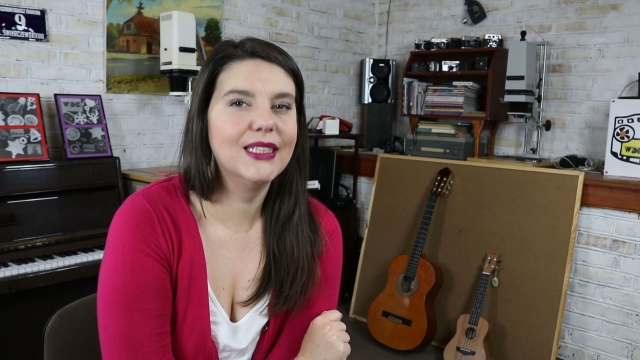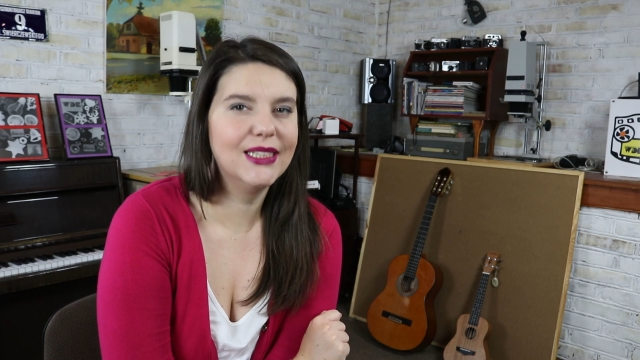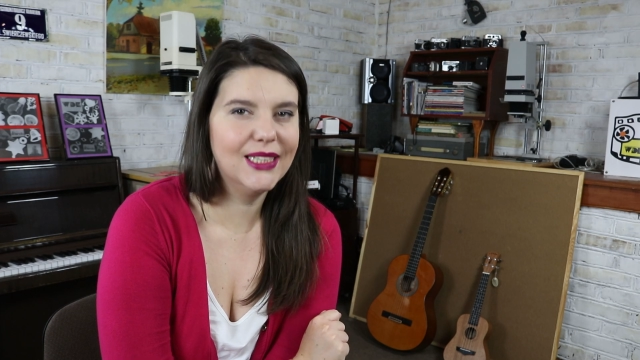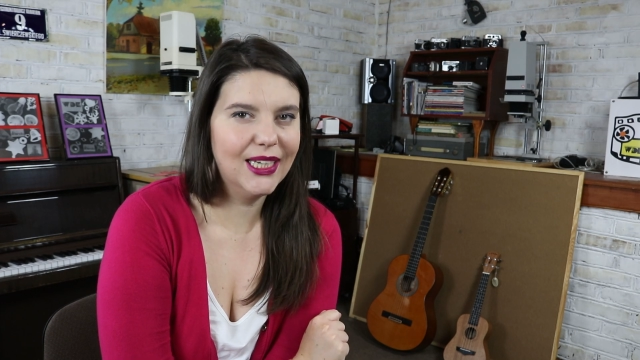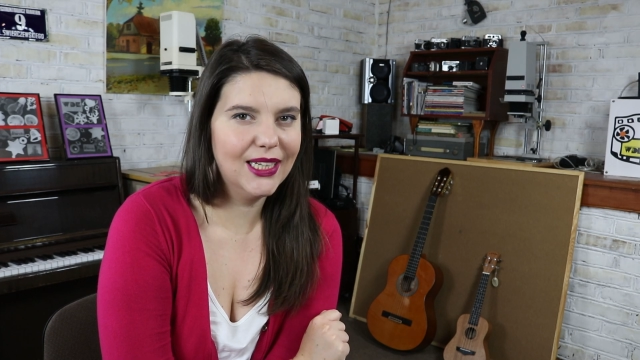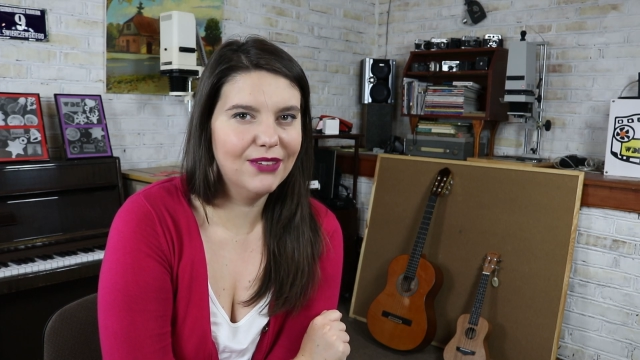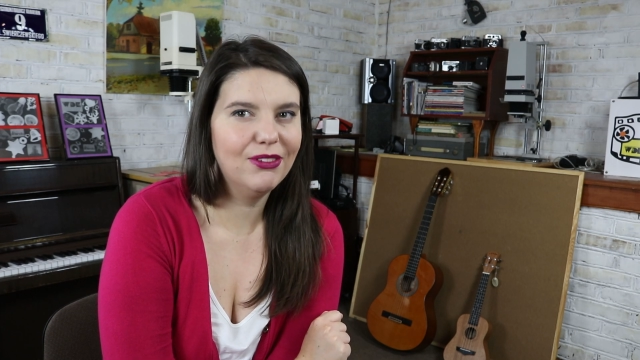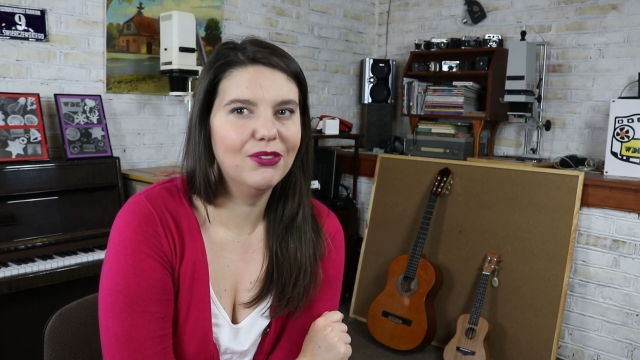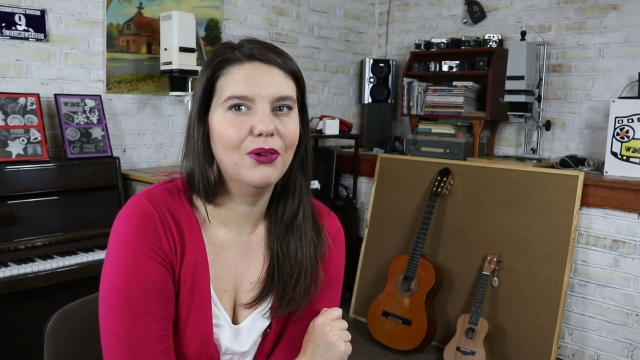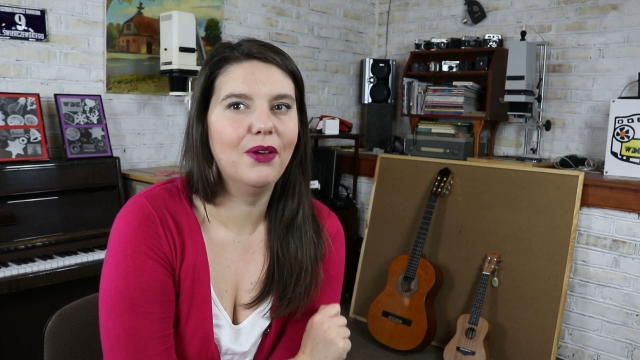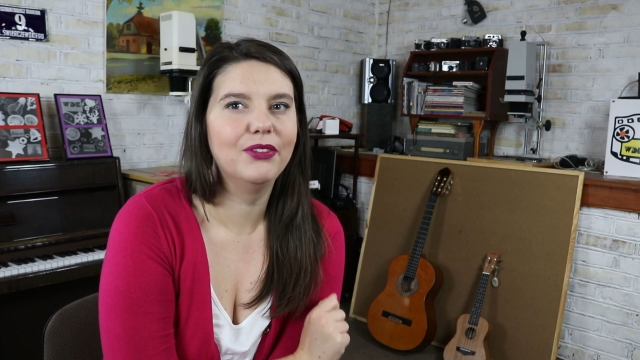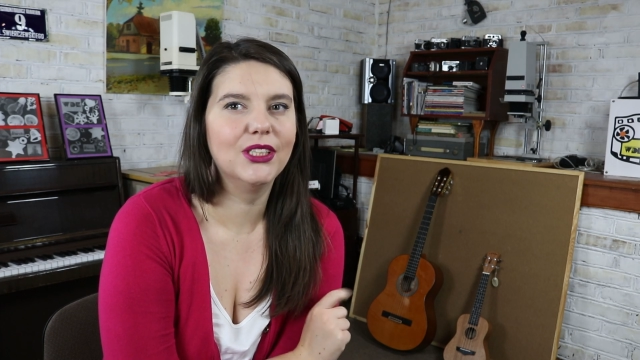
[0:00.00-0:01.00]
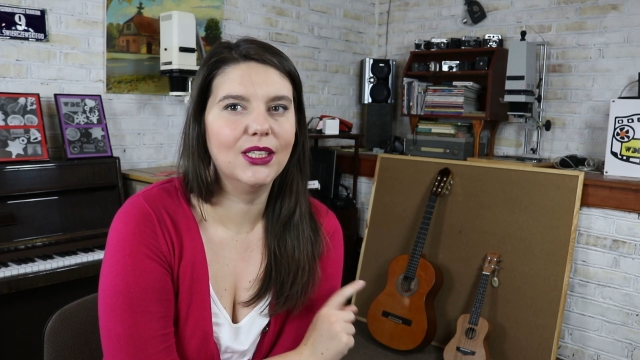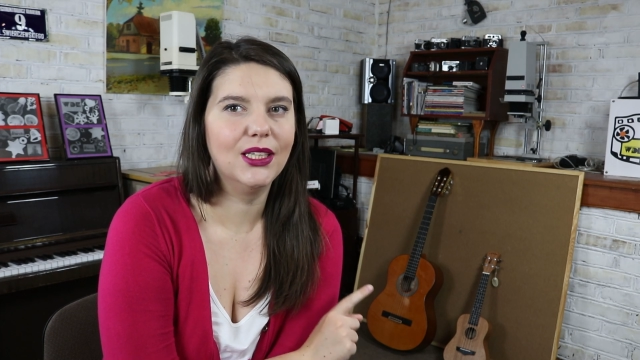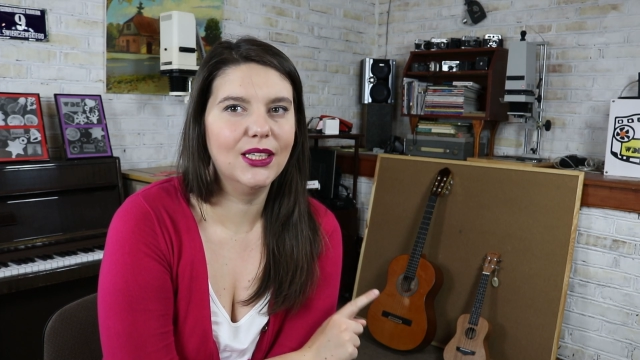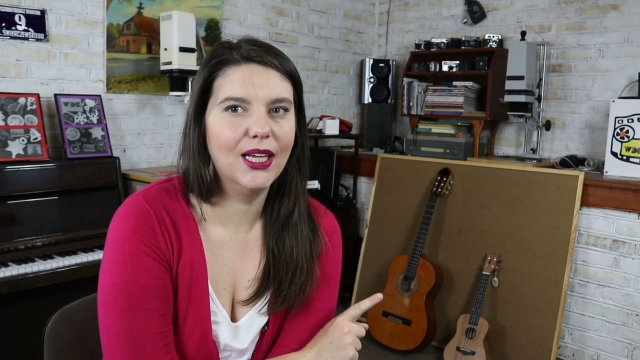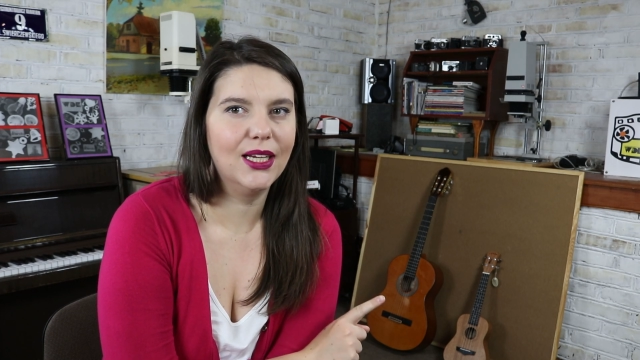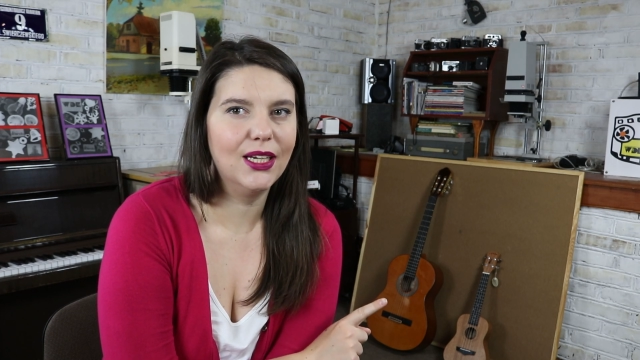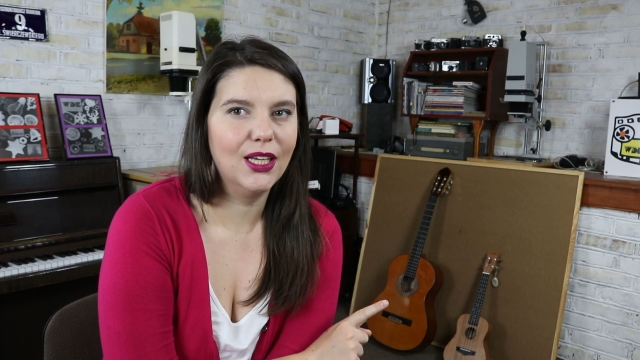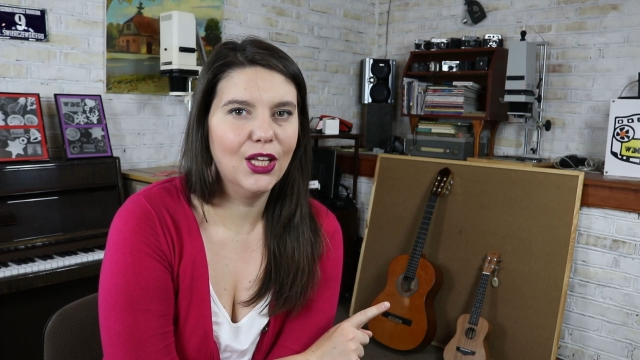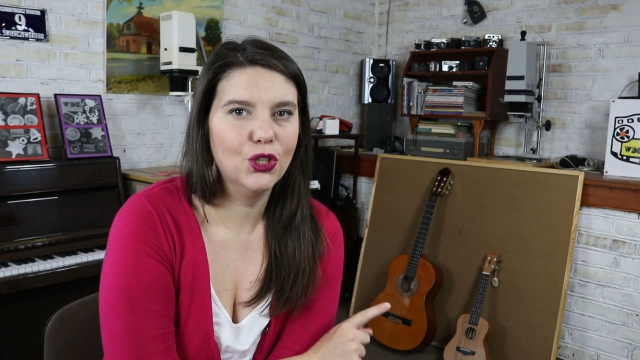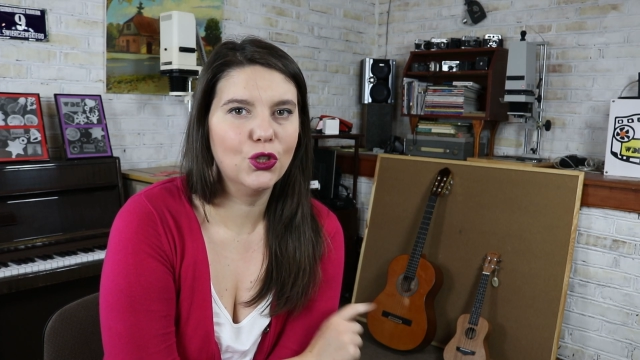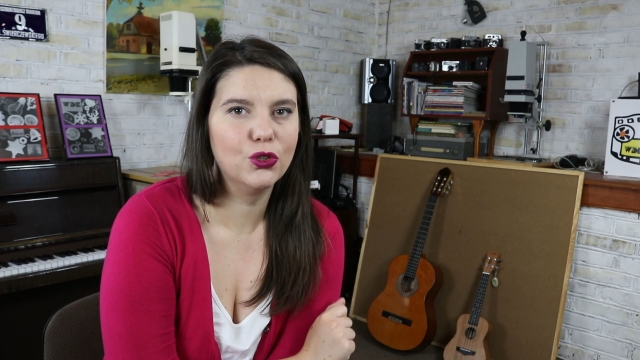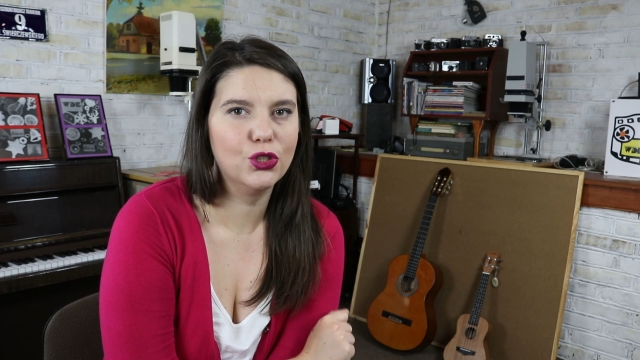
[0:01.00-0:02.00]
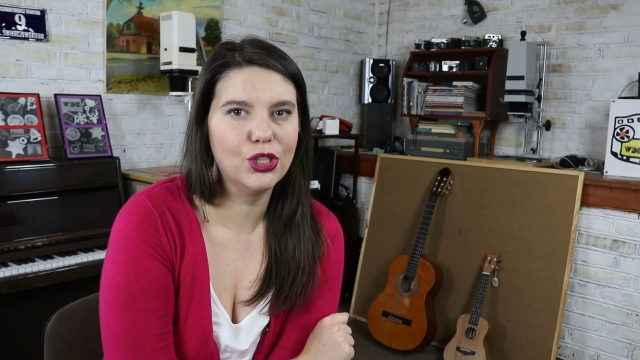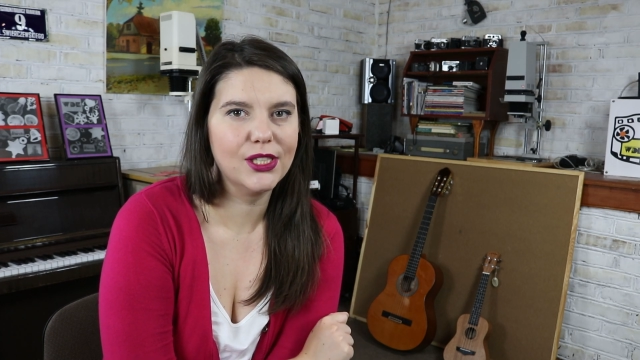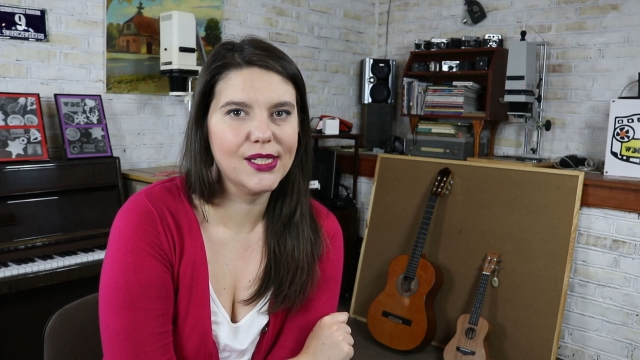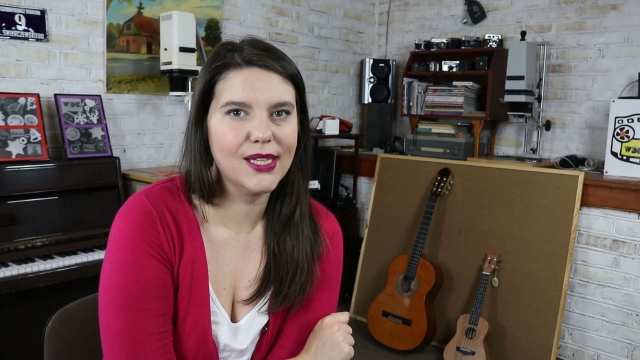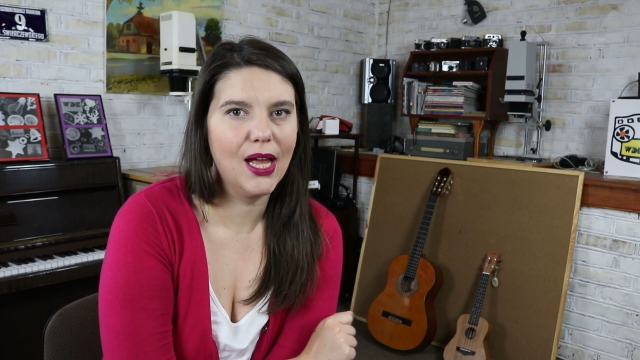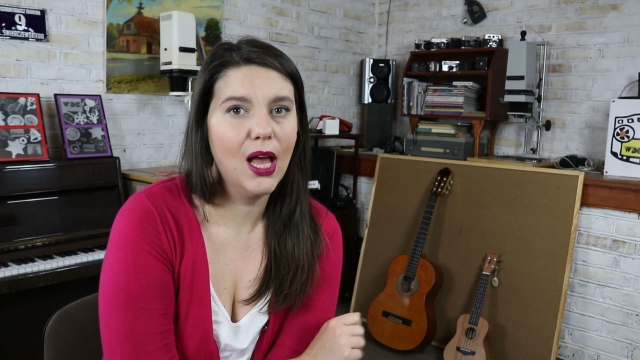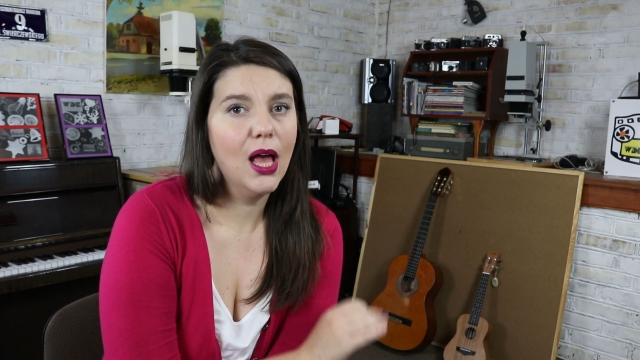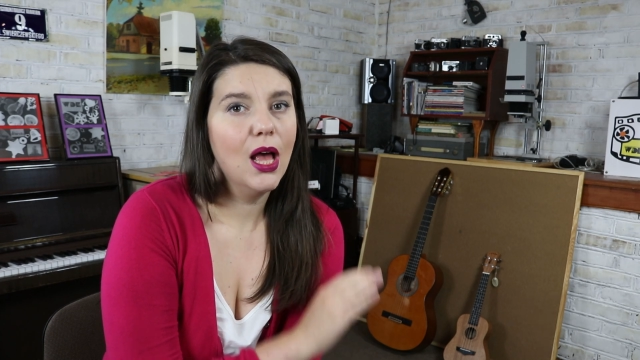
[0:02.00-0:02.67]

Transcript: cena wywoławcza gitary 300.